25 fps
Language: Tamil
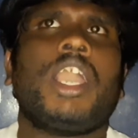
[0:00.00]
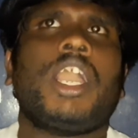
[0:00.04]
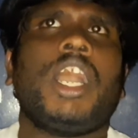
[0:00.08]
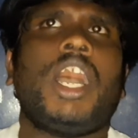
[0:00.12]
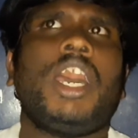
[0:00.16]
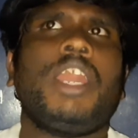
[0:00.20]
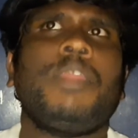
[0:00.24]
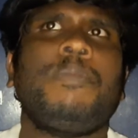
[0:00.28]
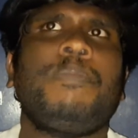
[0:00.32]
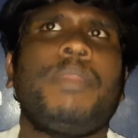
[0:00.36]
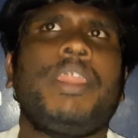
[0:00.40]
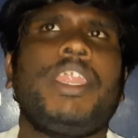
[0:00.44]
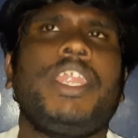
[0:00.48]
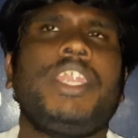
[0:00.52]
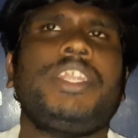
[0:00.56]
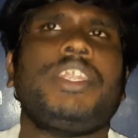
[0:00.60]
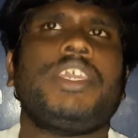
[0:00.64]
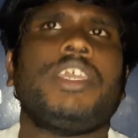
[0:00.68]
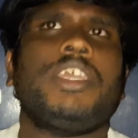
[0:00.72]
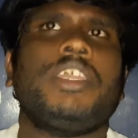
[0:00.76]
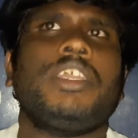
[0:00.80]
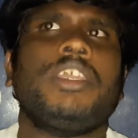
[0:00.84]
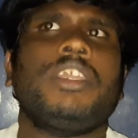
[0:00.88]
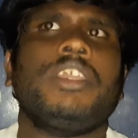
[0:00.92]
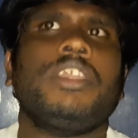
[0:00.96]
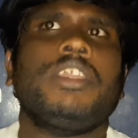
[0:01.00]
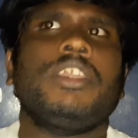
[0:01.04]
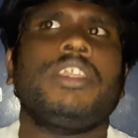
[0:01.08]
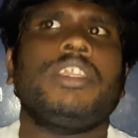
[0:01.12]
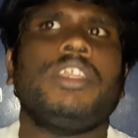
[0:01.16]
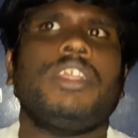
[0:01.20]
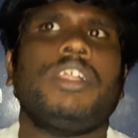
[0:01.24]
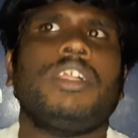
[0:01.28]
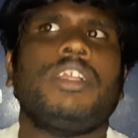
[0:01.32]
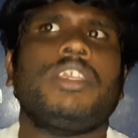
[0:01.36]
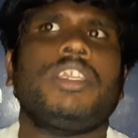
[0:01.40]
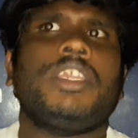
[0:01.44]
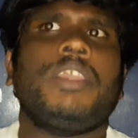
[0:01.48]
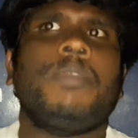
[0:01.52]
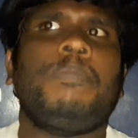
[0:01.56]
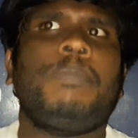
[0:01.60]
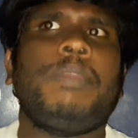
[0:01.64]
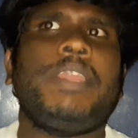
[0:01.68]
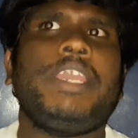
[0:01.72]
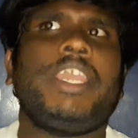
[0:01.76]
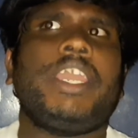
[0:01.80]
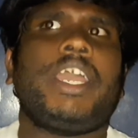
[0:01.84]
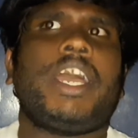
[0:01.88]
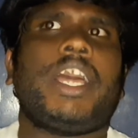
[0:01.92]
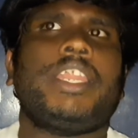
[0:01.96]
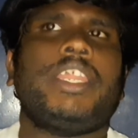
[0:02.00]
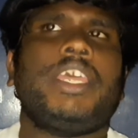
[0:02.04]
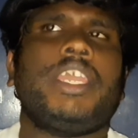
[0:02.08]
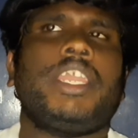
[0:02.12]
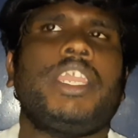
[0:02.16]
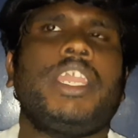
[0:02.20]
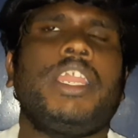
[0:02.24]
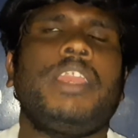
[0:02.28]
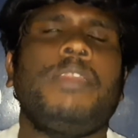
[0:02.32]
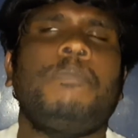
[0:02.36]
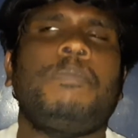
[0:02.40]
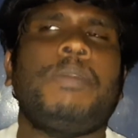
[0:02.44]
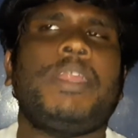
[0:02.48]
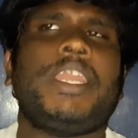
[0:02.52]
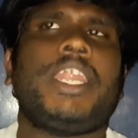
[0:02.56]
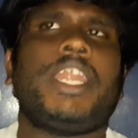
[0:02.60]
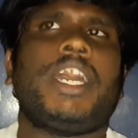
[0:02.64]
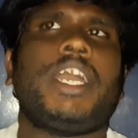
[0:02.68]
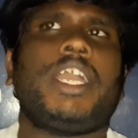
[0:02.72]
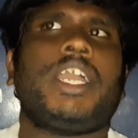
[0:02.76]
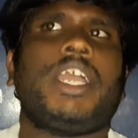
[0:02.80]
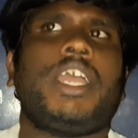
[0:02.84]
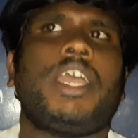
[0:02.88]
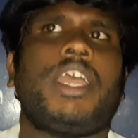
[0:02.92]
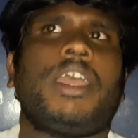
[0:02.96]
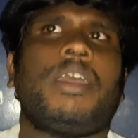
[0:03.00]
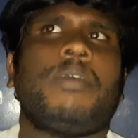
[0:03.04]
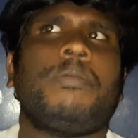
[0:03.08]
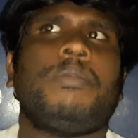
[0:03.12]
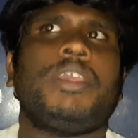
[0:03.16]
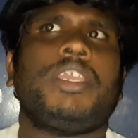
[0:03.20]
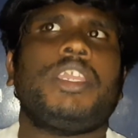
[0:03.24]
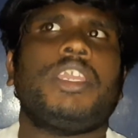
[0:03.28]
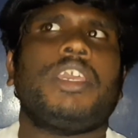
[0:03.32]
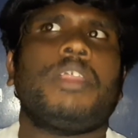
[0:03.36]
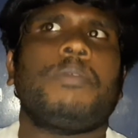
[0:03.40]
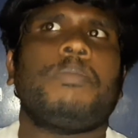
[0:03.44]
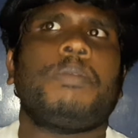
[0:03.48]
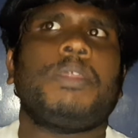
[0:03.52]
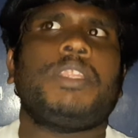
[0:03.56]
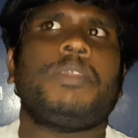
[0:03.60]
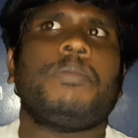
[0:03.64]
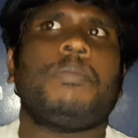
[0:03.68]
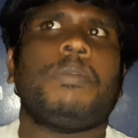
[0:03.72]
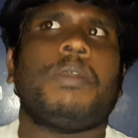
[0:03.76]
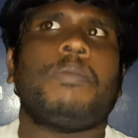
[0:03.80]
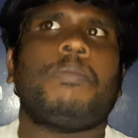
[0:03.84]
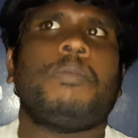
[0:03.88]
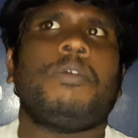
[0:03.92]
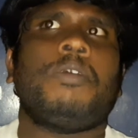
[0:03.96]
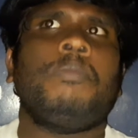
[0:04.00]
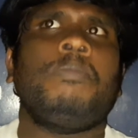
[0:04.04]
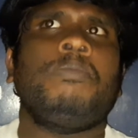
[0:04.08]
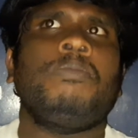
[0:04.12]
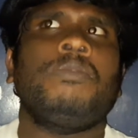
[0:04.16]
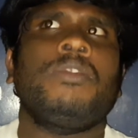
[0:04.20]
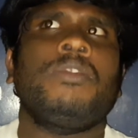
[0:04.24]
கார்பரேட் எப்படி அதை ஹெல்ப் பண்ணாங்க அப்படிங்கிறத பற்றி பார்ப்போம்